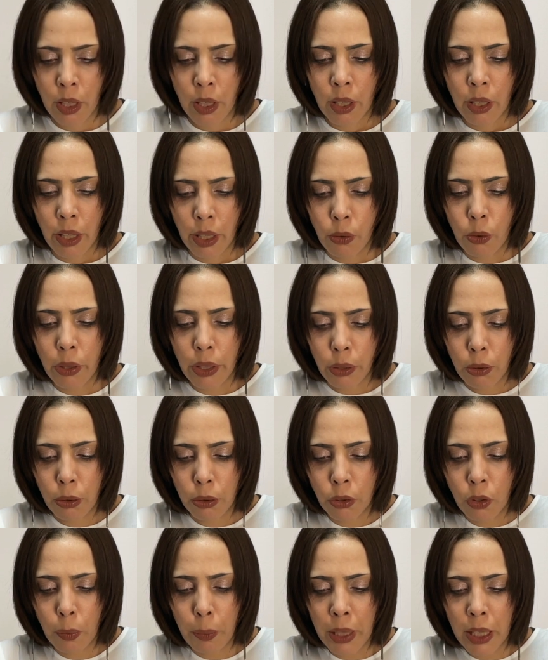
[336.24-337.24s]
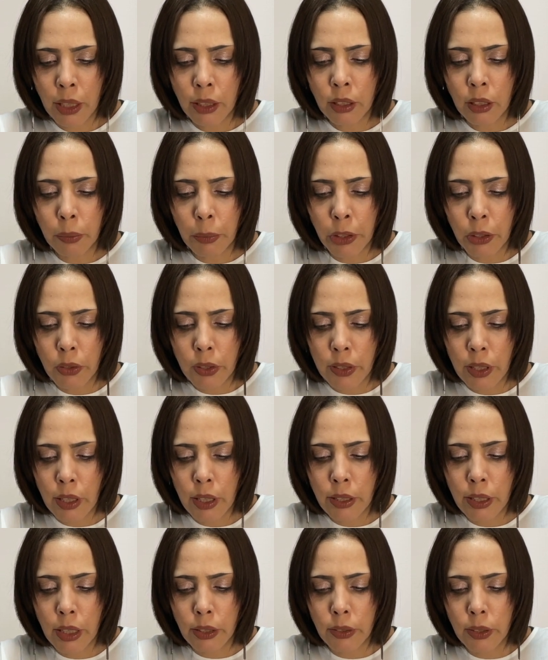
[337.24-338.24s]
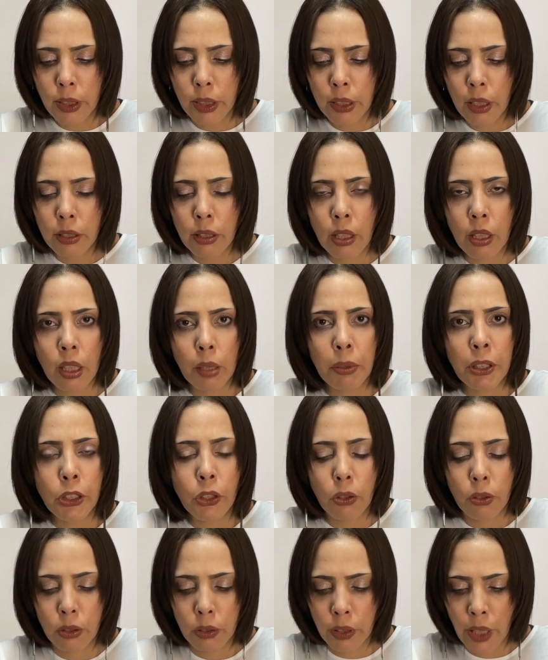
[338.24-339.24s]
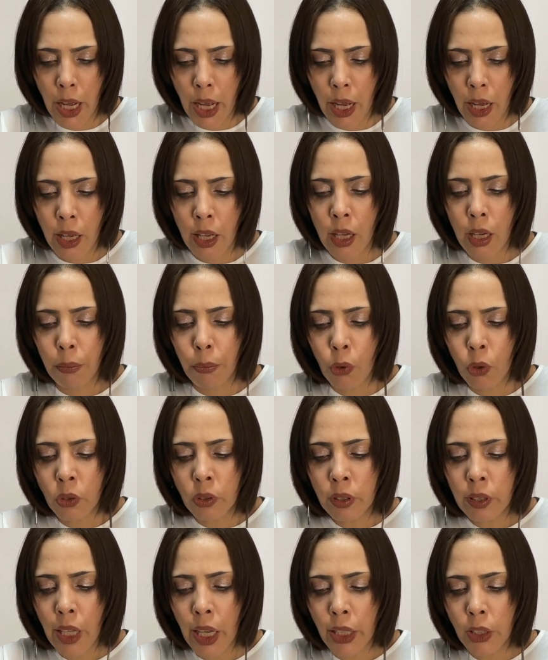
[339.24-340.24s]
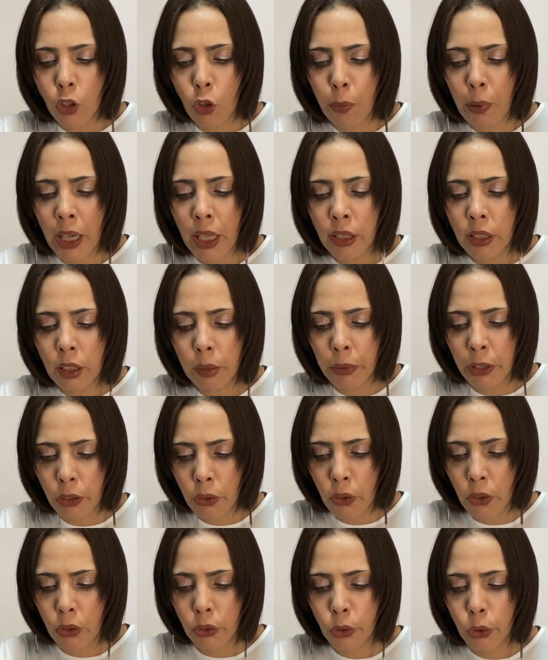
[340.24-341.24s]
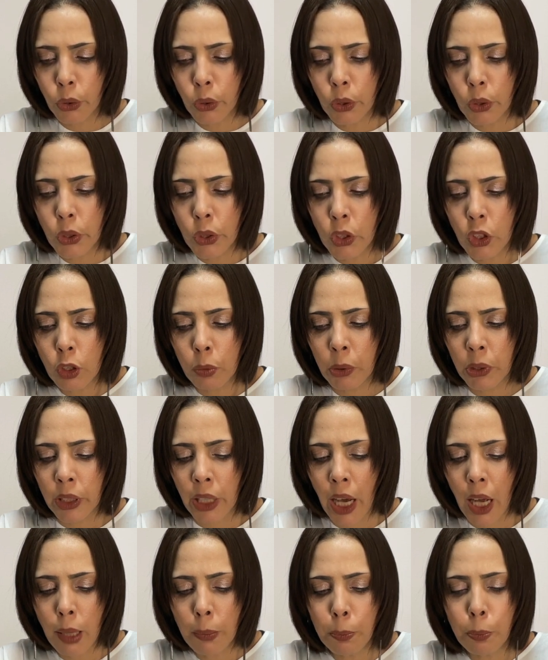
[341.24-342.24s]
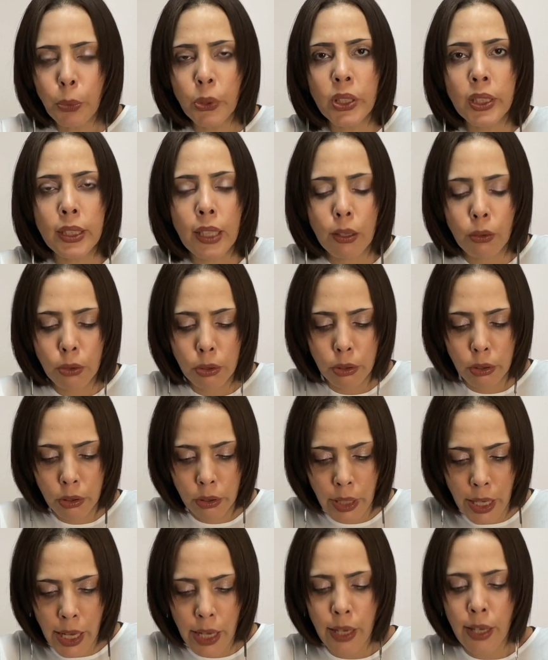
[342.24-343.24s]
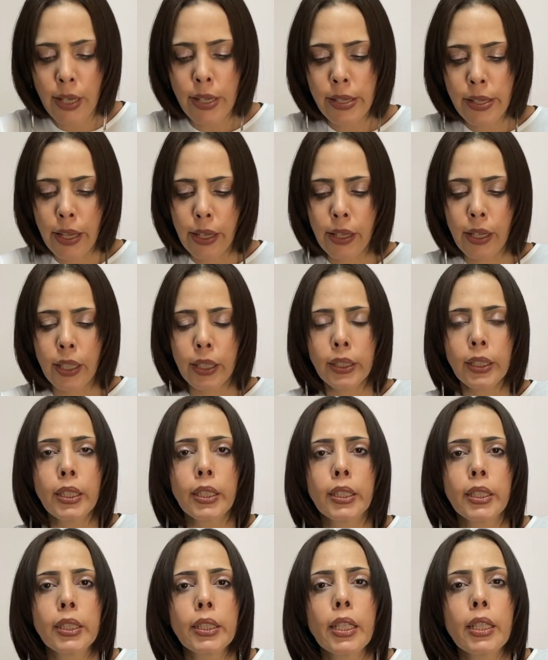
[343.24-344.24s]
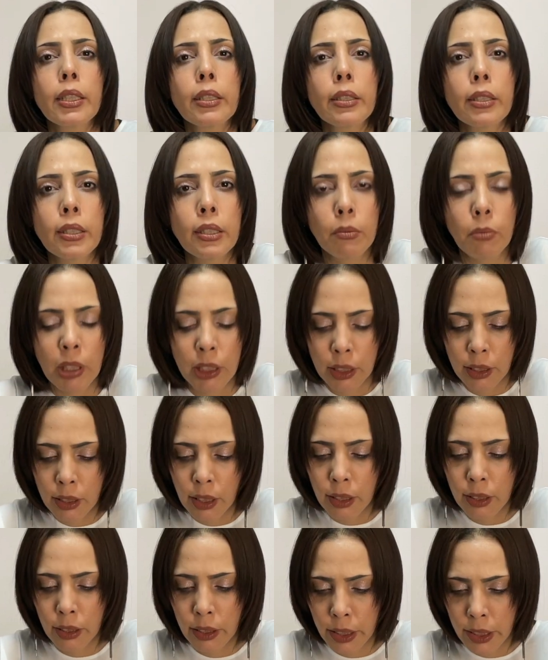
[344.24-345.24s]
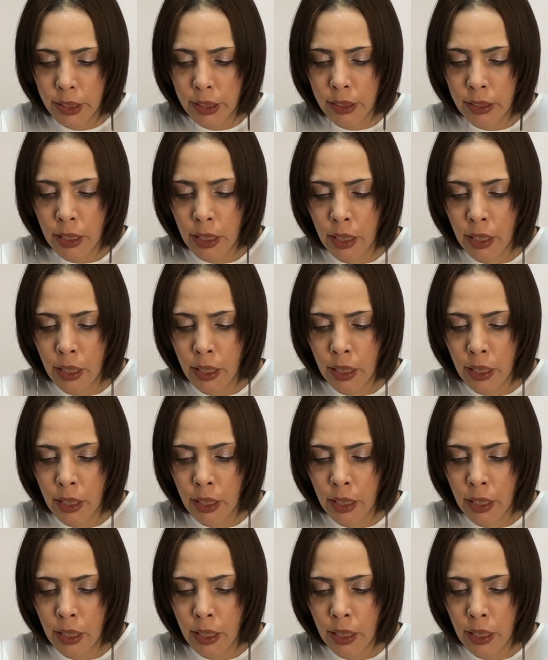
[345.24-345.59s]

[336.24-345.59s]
えこれこの番組を制作したテレビ局が問題の番組を YouTube にアップしたことで世界に知られてしまったんです。